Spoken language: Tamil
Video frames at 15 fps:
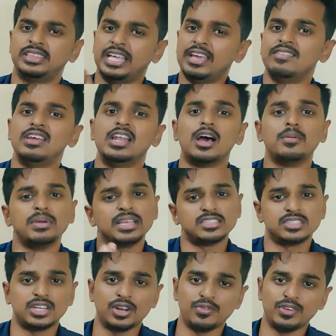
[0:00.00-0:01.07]
தேவையில்லாமல்
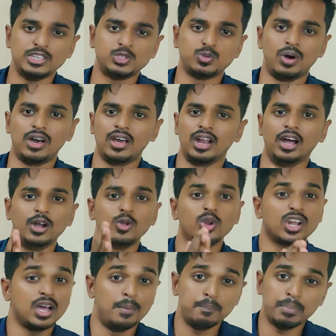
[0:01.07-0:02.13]
எக்ஸ்ட்ரா ஃபீஸ் வாங்குறாங்கன்னு
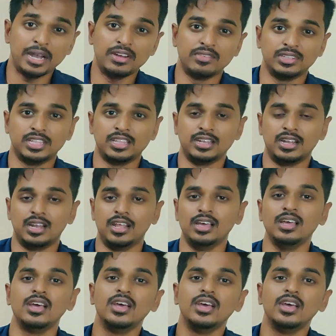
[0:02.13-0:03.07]
ஒரு கம்ப்ளைண்ட் வந்ததுனால